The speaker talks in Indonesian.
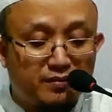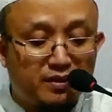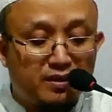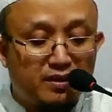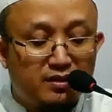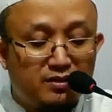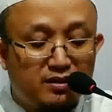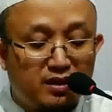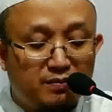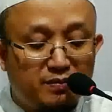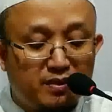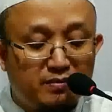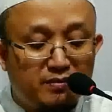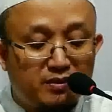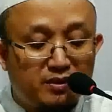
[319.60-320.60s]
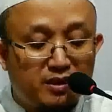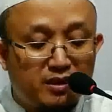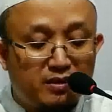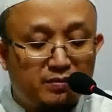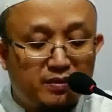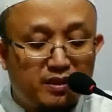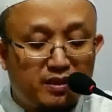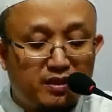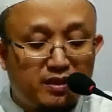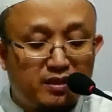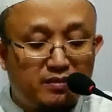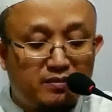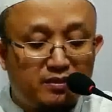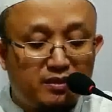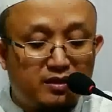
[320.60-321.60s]
Siapa mengetahui kebaikan namun
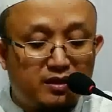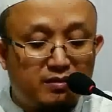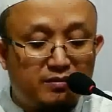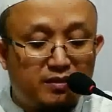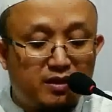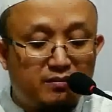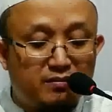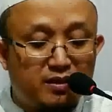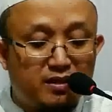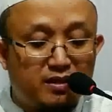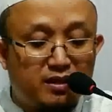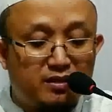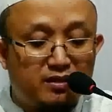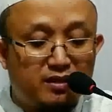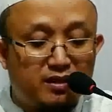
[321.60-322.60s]
tidak mengamalkannya,